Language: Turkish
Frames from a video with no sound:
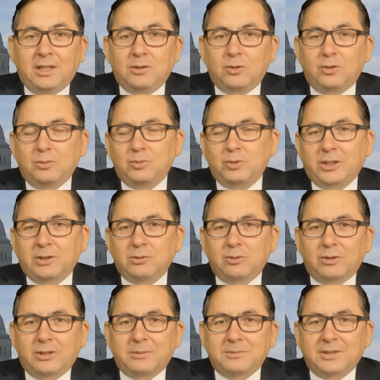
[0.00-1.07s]
önümüzdeki
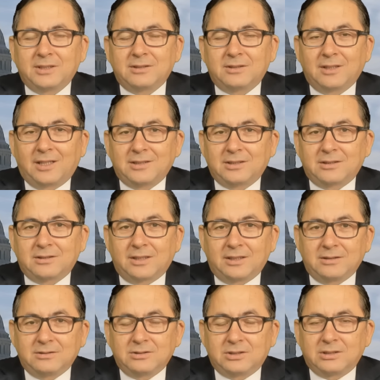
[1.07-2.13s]
dönemde
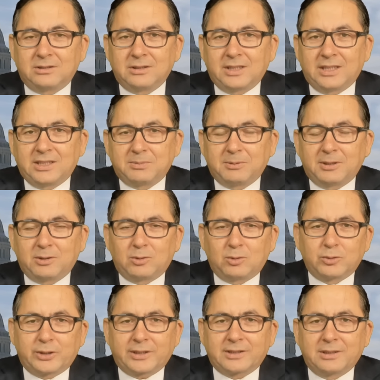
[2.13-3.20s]
siyaseten ciddi gelişmeler
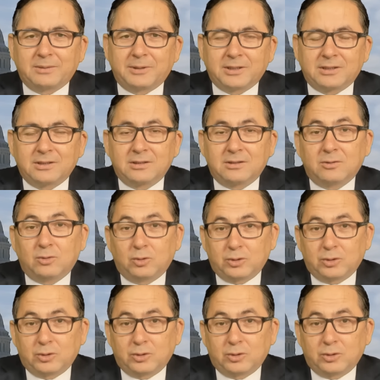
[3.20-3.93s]
olacak demektir.